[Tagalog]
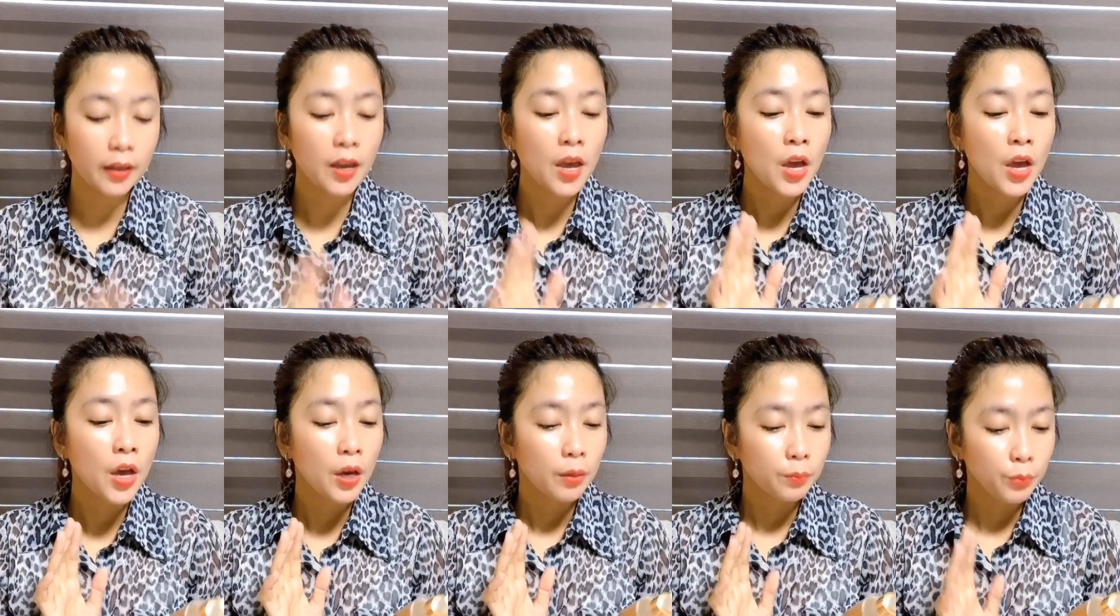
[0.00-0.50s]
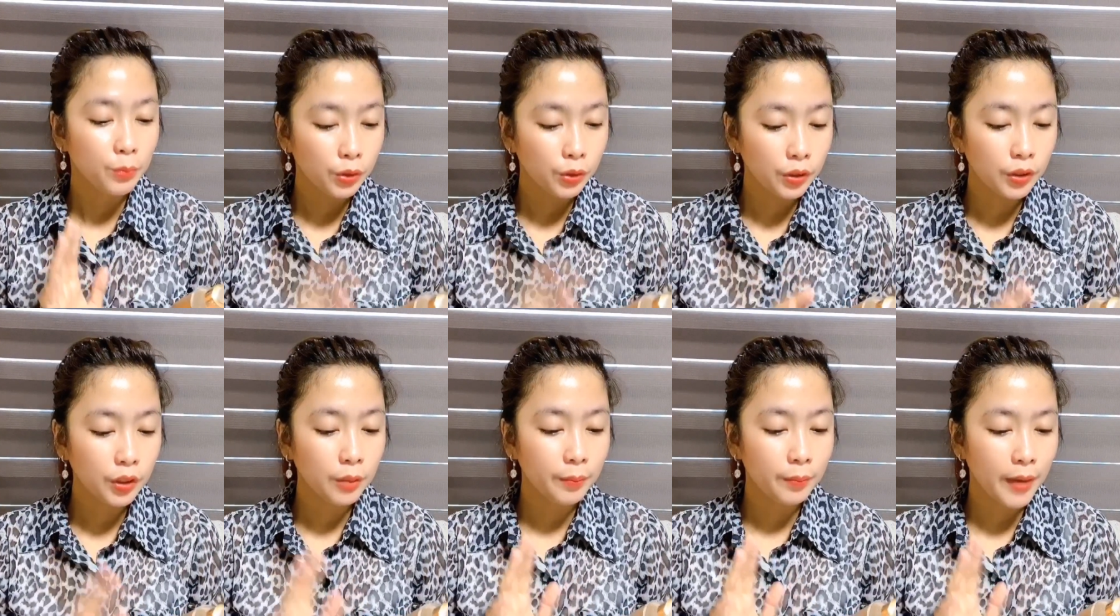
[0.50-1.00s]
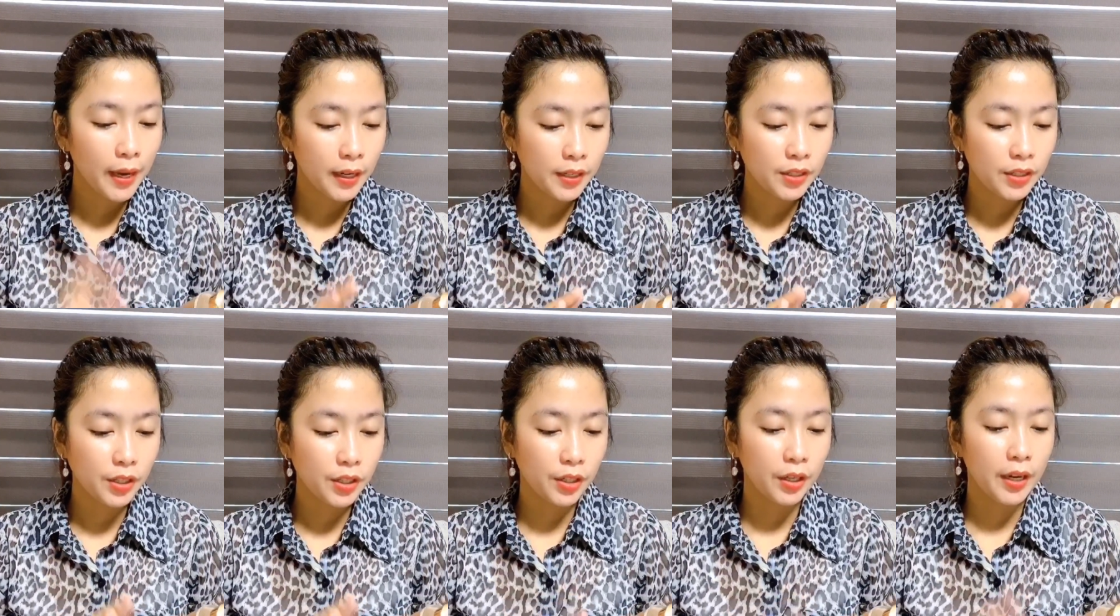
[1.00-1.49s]
Beauty Derm Elixir
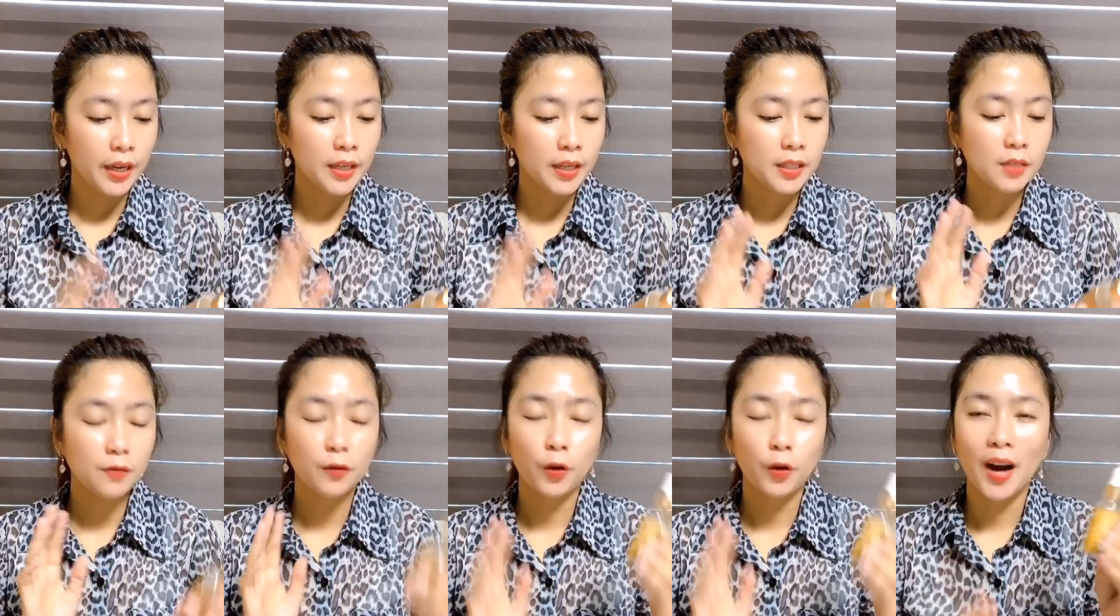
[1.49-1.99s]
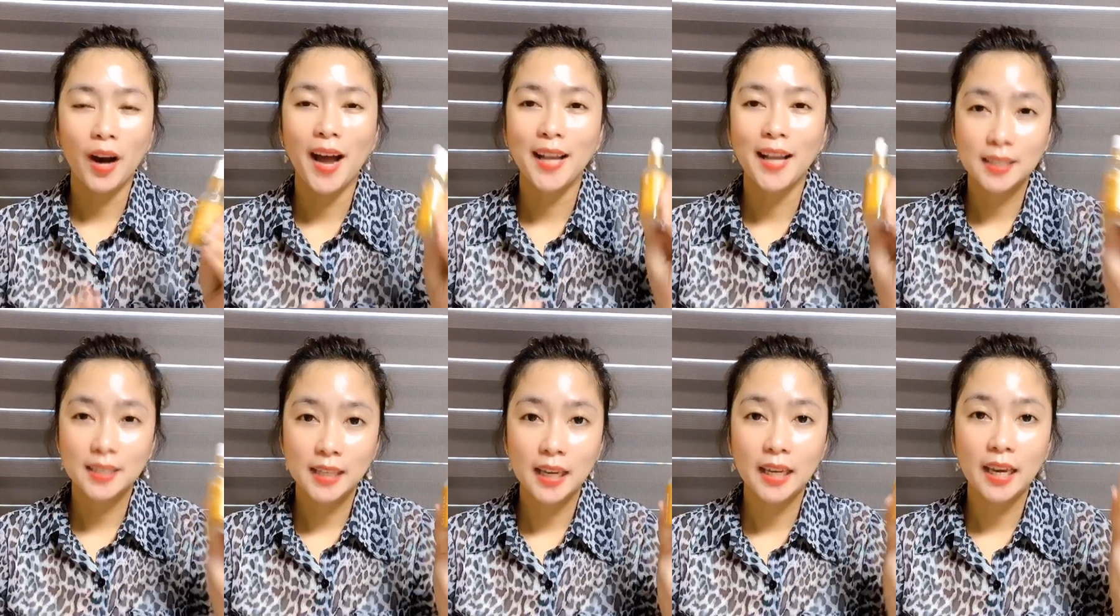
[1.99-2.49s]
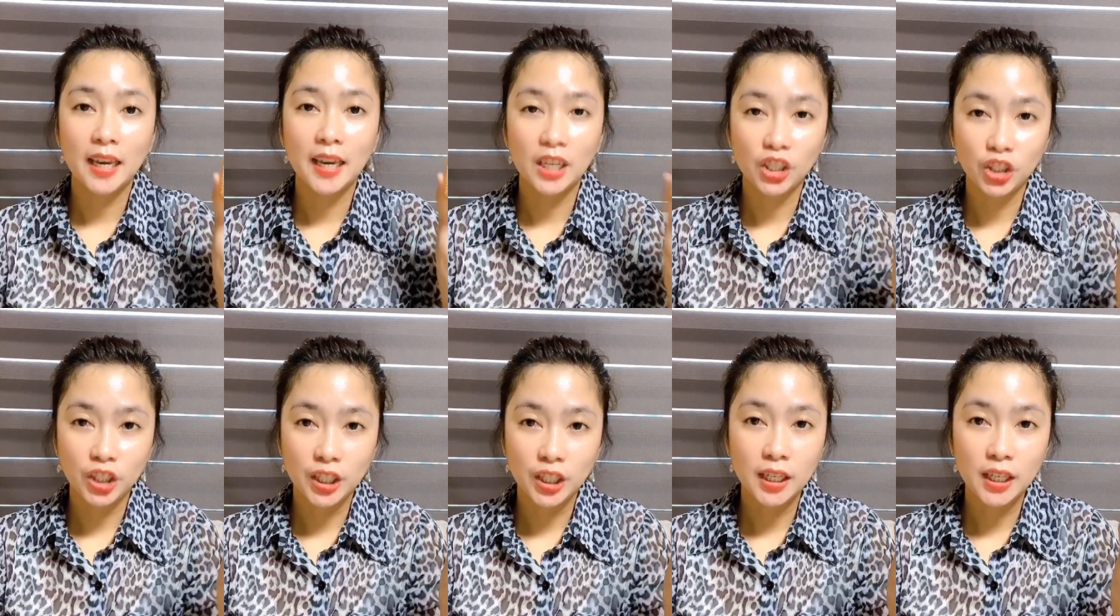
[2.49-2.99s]
is for anti-aging
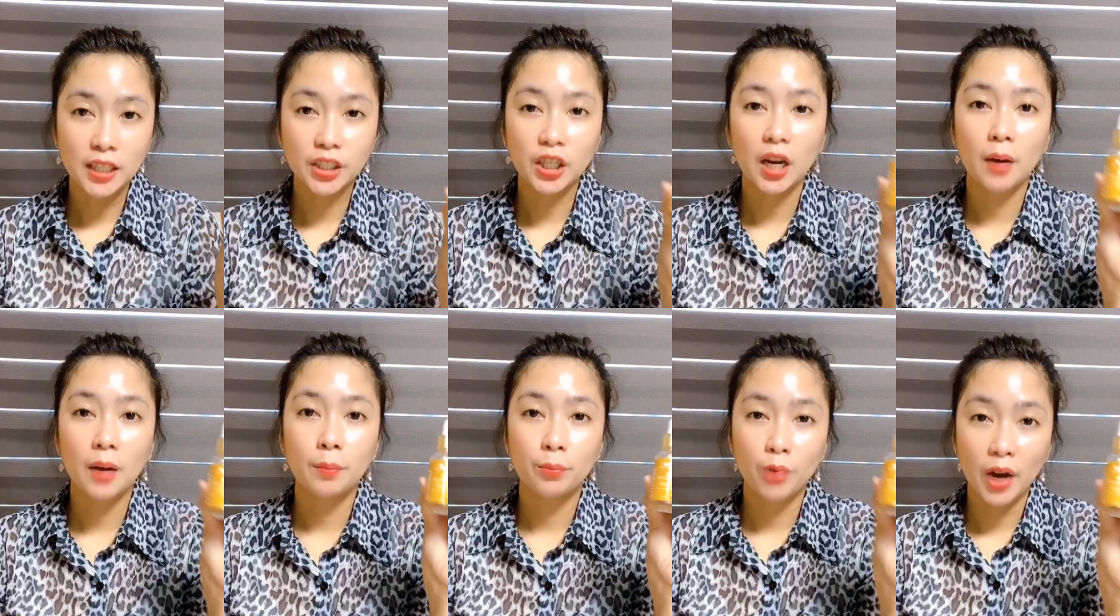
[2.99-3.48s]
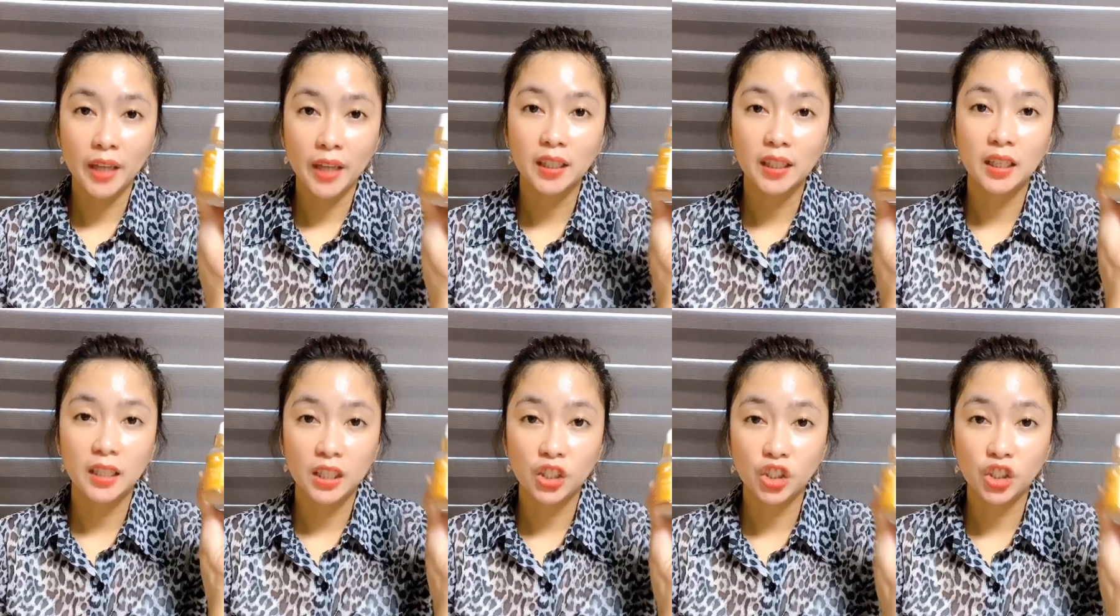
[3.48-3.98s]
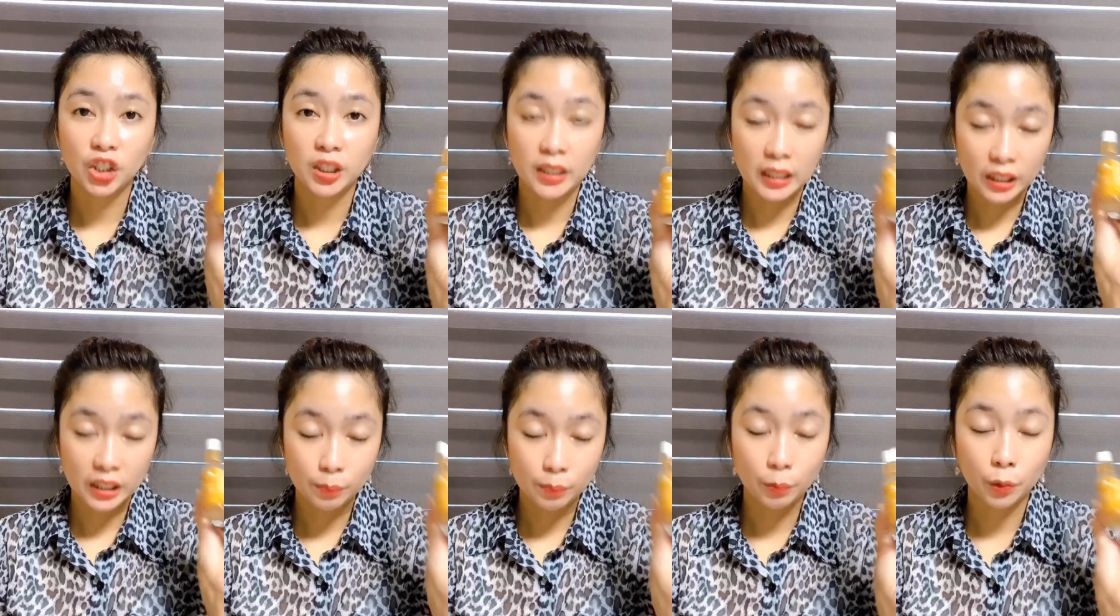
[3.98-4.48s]
at saka brightening din
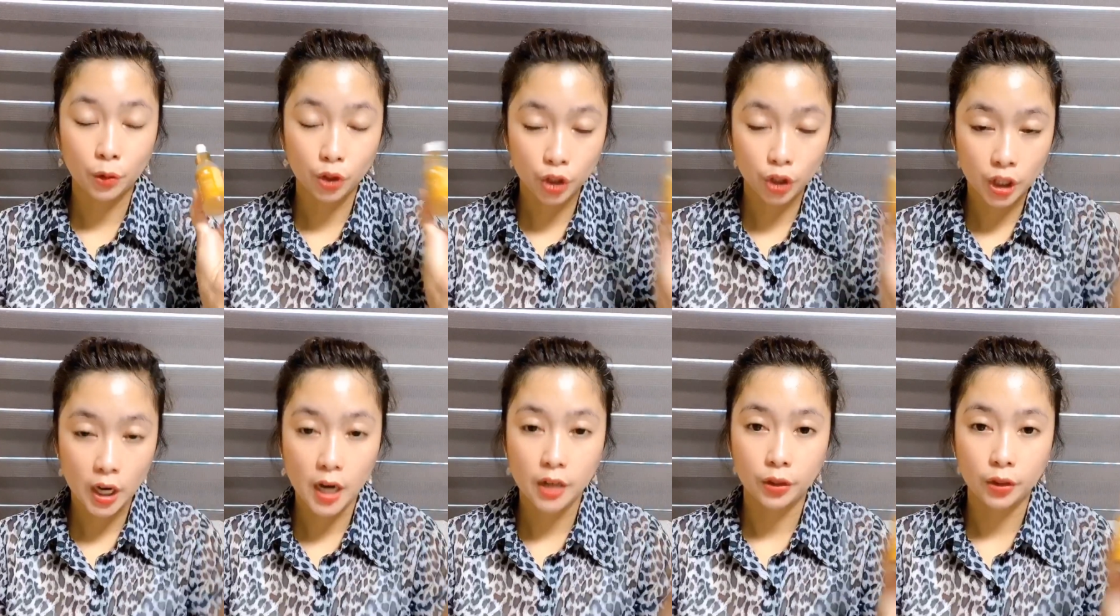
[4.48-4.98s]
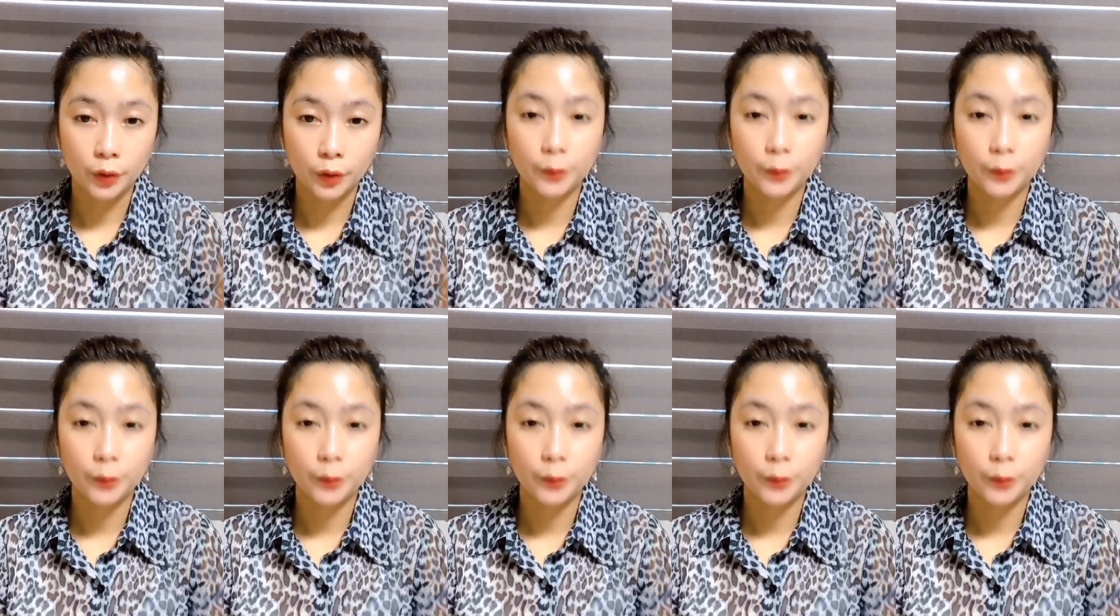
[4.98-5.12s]
po siya, no?